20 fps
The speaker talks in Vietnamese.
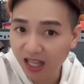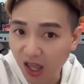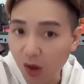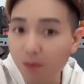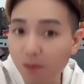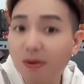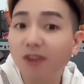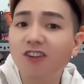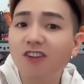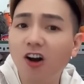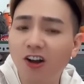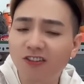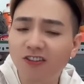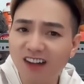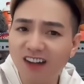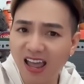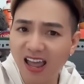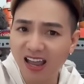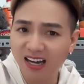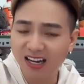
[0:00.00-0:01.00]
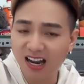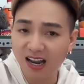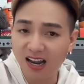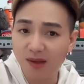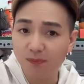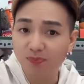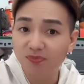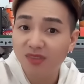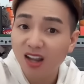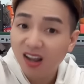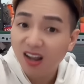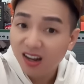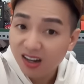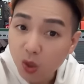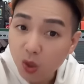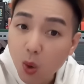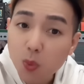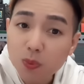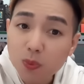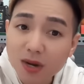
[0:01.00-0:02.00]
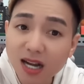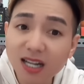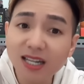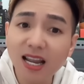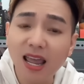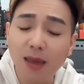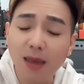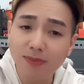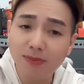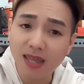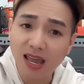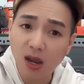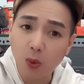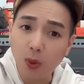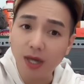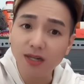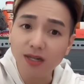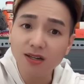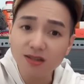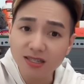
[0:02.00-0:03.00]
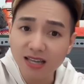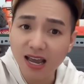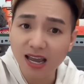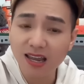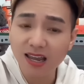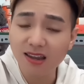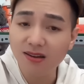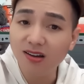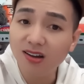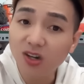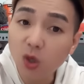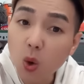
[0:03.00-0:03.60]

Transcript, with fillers: kiểu mà vội vàng nè rút kinh nghiệm nha Nguyễn Đức Dây